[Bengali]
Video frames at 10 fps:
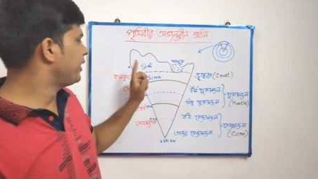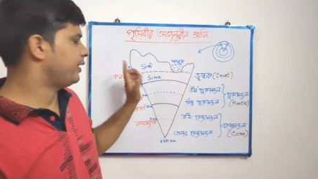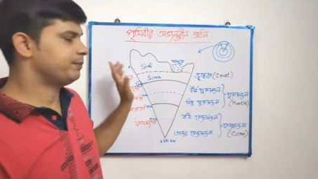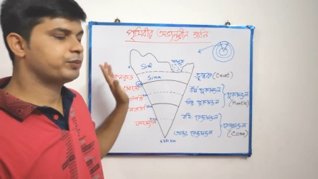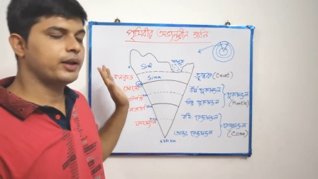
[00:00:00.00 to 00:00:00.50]

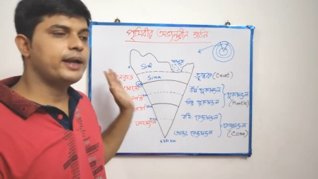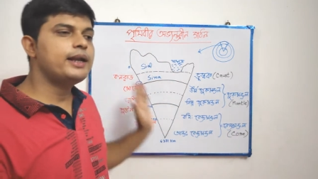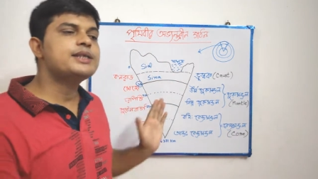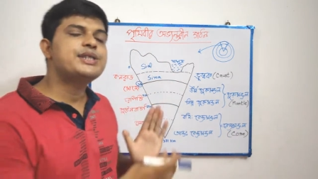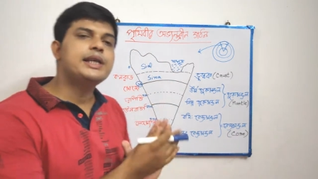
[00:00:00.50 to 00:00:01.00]
এল
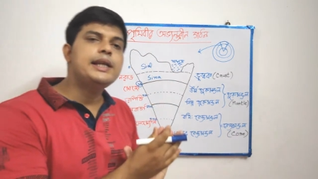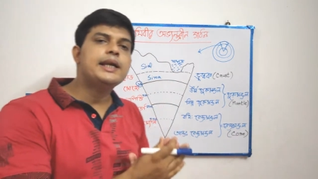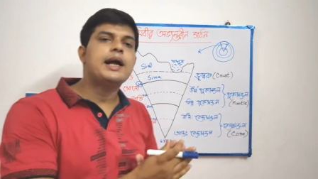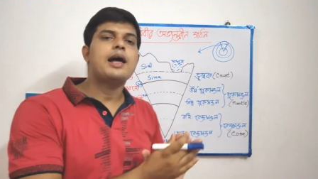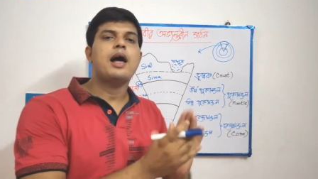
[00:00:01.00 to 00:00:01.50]
এখানে
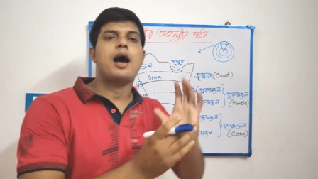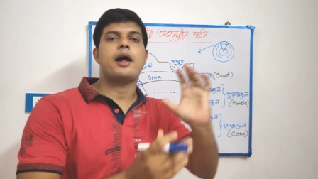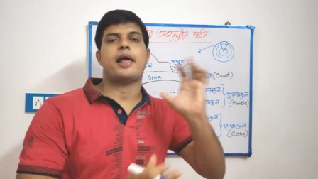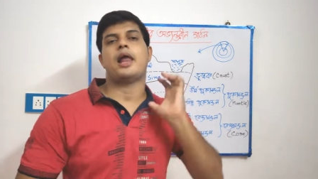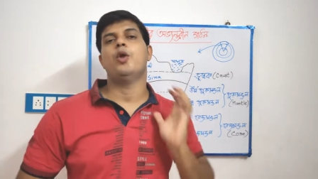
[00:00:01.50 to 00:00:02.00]
সিলিকা
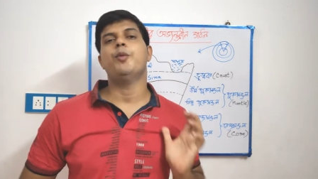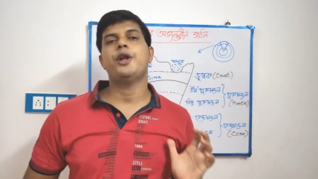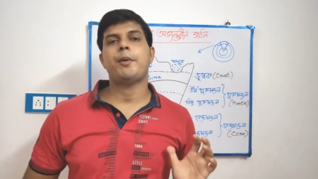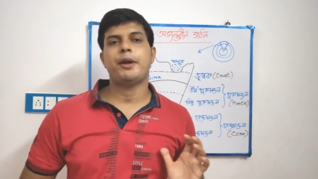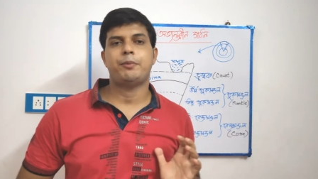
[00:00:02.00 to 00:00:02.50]
আর
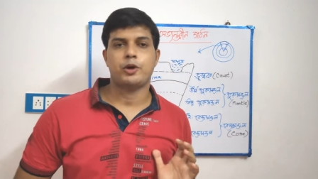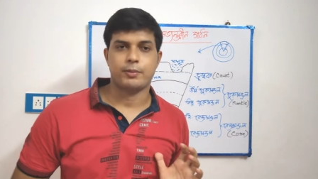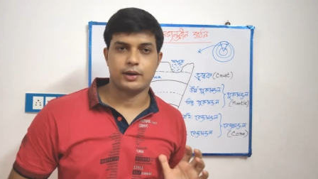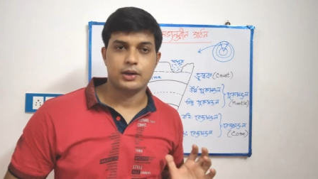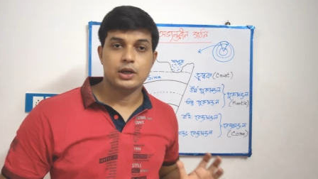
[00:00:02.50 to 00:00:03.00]
অ্যালুমিনিয়ামের
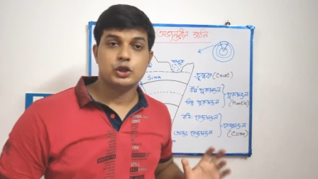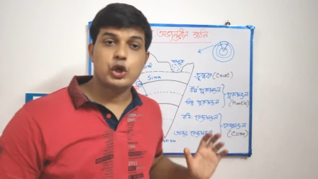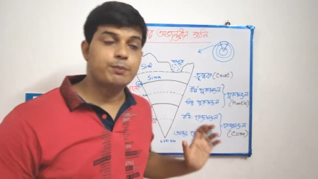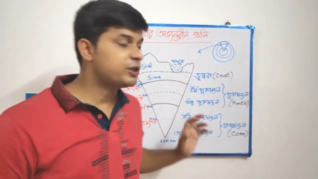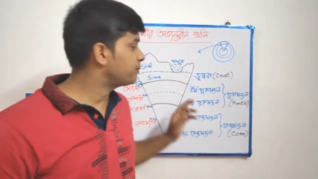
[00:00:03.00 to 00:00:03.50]
পরিমাণ
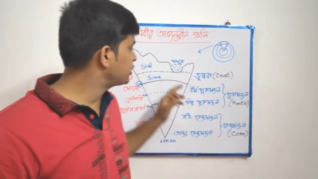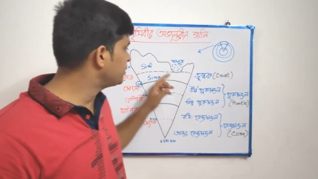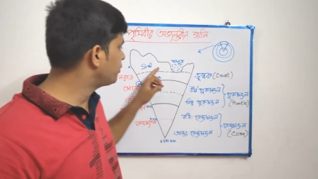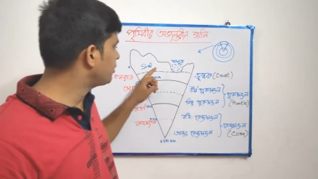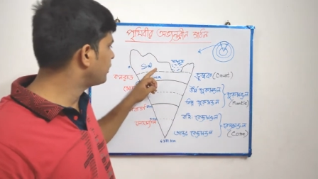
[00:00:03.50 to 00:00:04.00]
সবচেয়ে
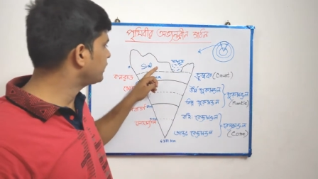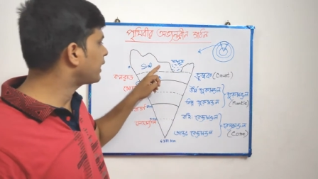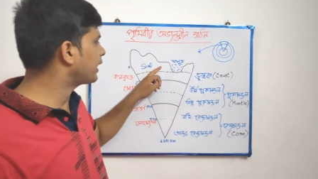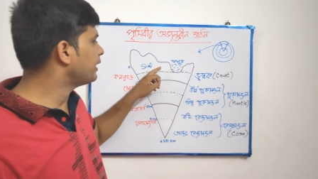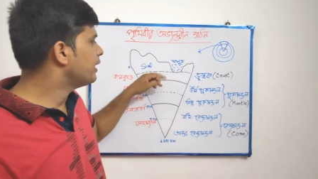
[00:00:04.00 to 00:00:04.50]
বেশি পরিমাণে
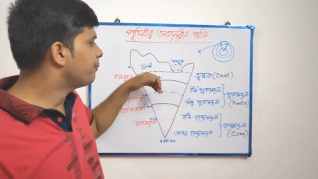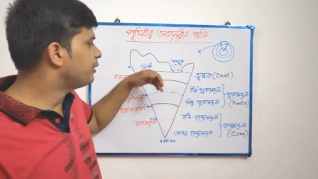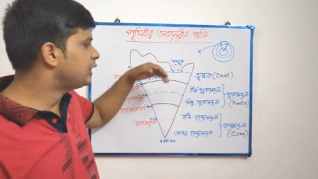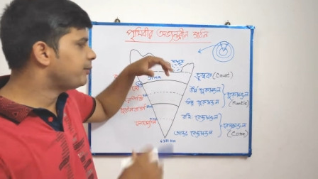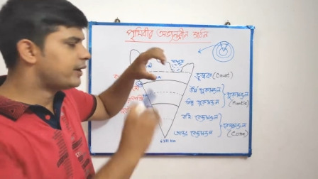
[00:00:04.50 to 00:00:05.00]
থাকায়
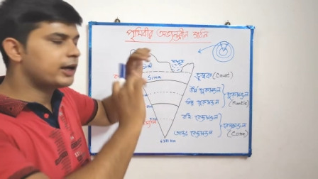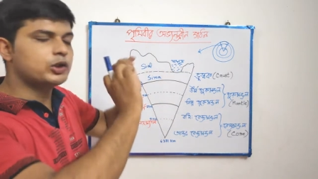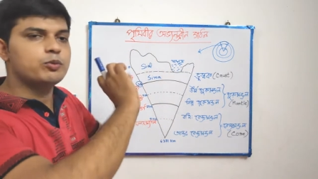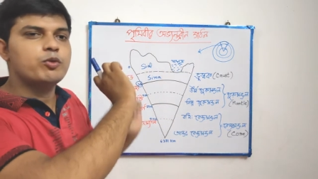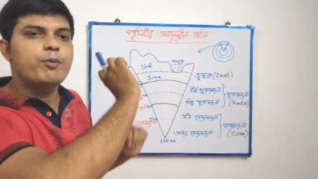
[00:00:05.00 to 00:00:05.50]
পৃথিবীর
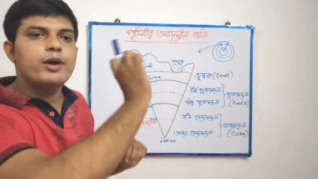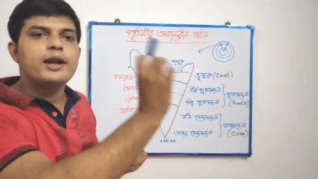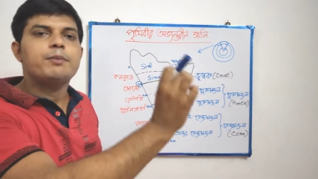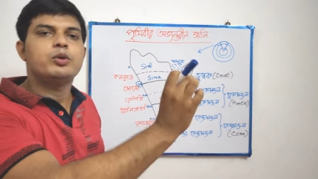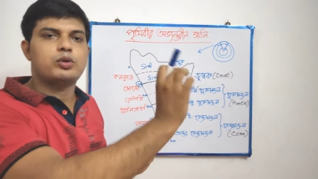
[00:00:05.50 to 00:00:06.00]
একদম
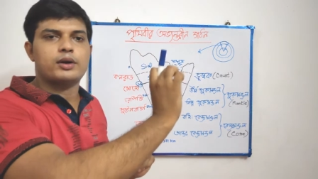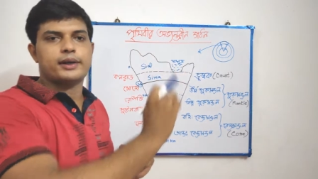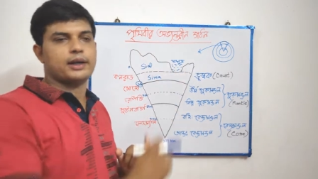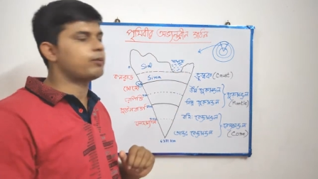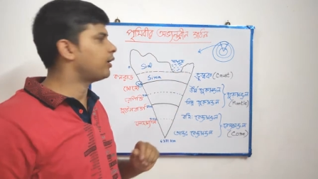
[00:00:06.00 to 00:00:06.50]
উপরের
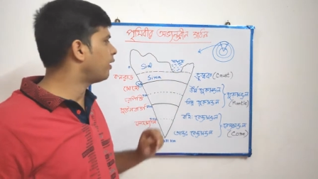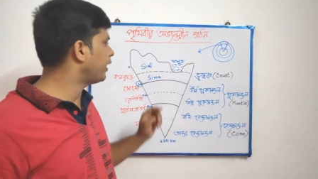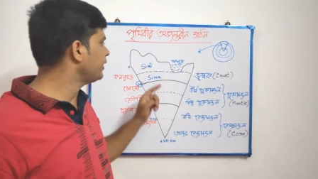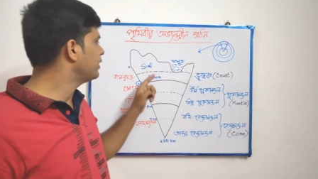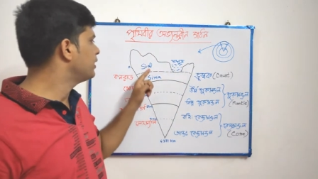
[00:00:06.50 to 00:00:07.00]
ভূতপটাকে বলা
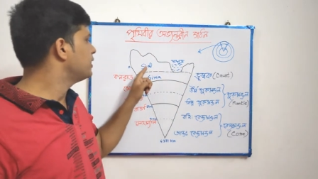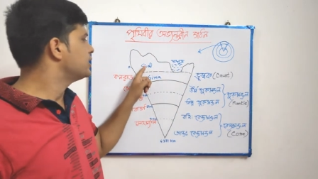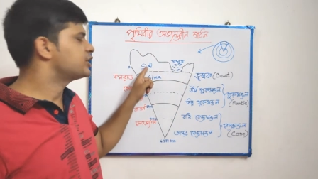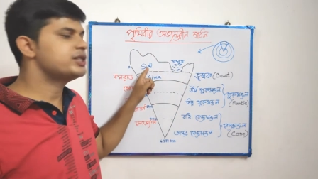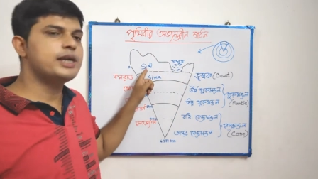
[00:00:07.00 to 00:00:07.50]
হয়
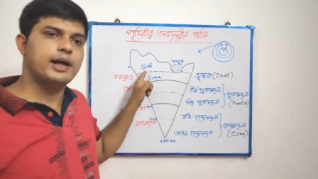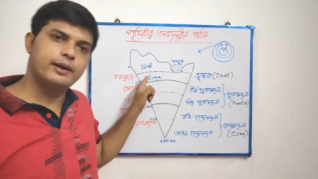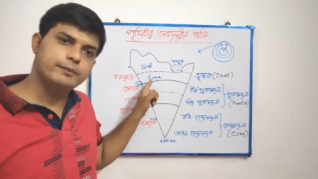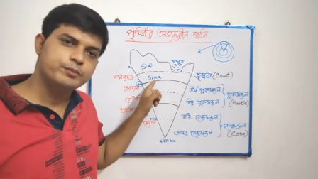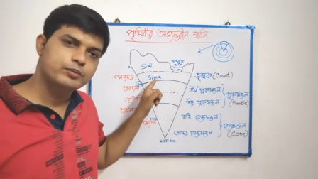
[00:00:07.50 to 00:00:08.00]

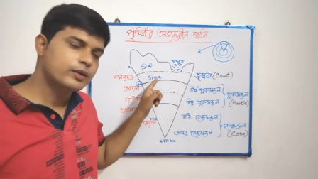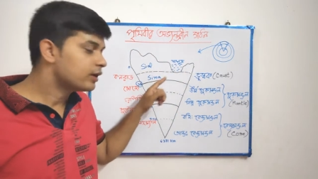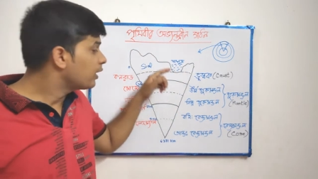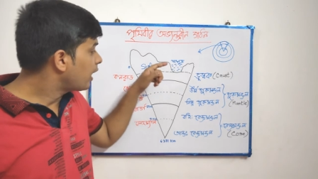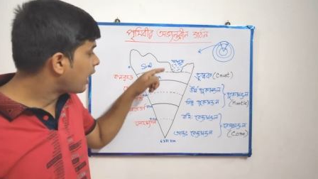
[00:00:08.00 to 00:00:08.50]
শিয়াল
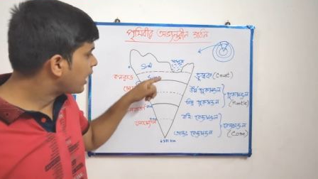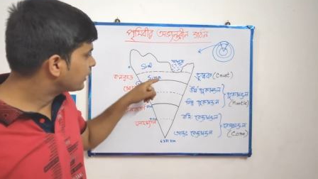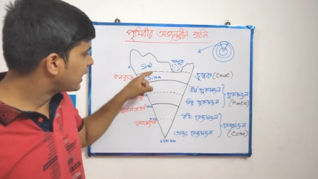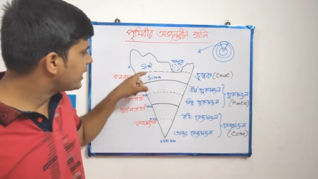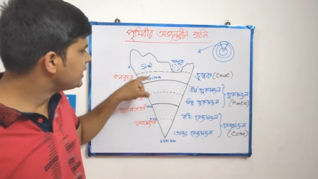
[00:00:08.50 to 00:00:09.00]

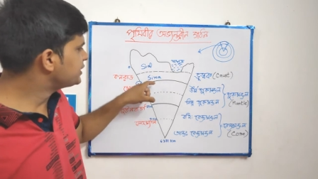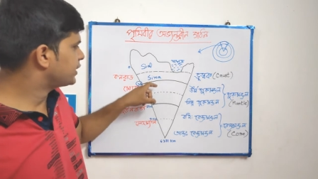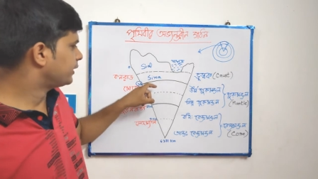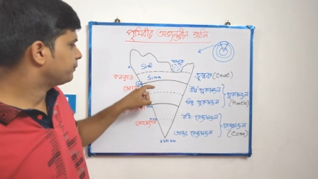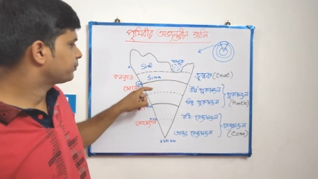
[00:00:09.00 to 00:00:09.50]
আর তার
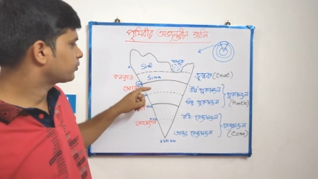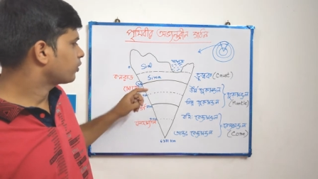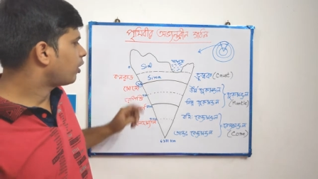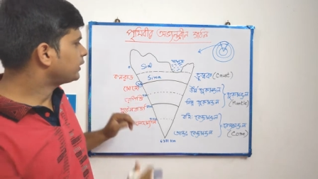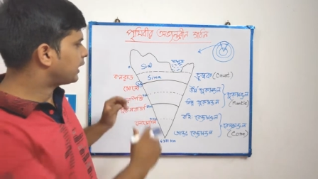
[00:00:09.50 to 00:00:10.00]
নিচে
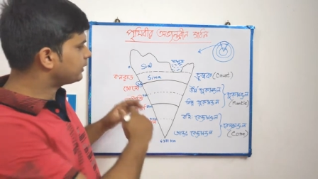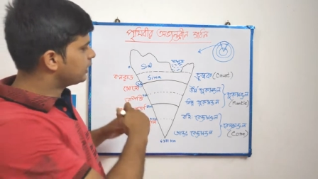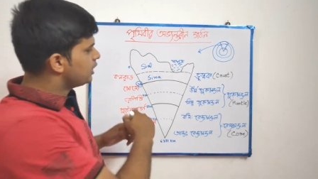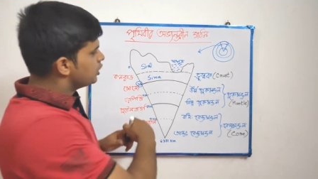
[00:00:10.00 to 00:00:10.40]
অর্থাৎ